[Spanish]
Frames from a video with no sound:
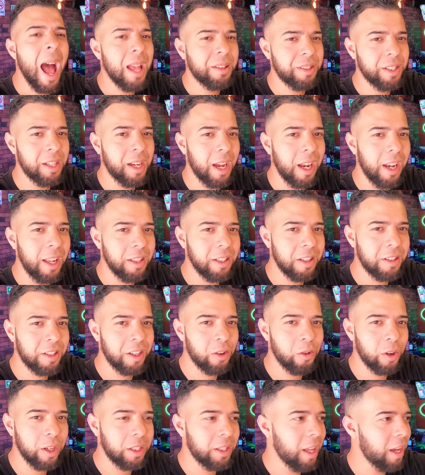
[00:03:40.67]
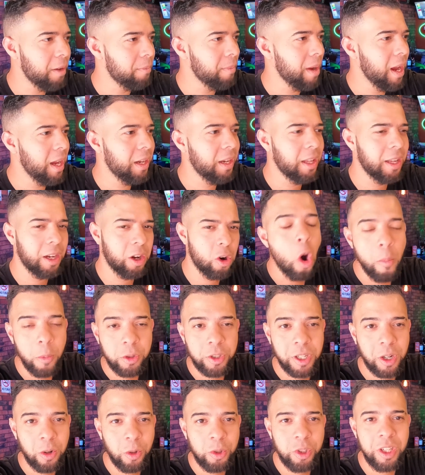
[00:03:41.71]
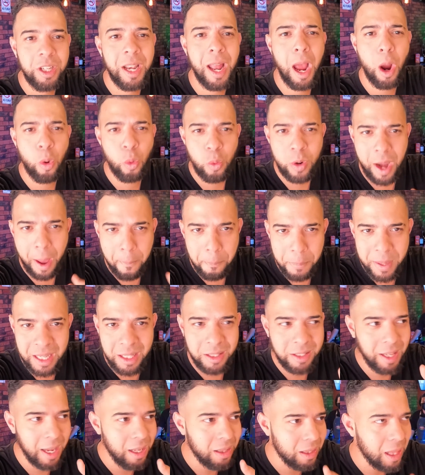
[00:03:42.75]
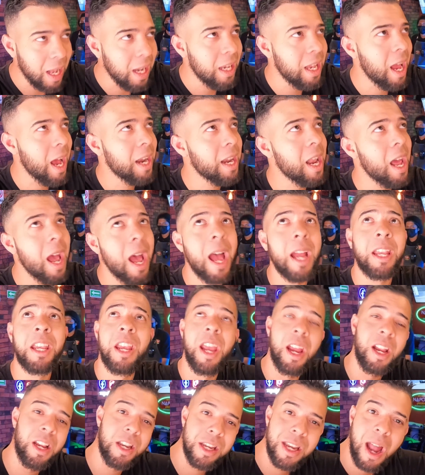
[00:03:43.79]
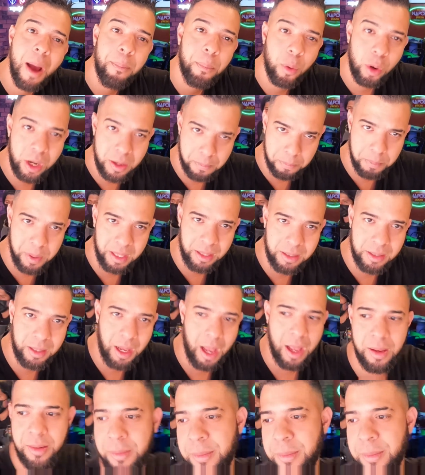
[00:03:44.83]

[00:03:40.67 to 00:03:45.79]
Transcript: Así que deleítense con estas imágenes de cómo se cocina una pizza italiana aquí en Napoli Pizza.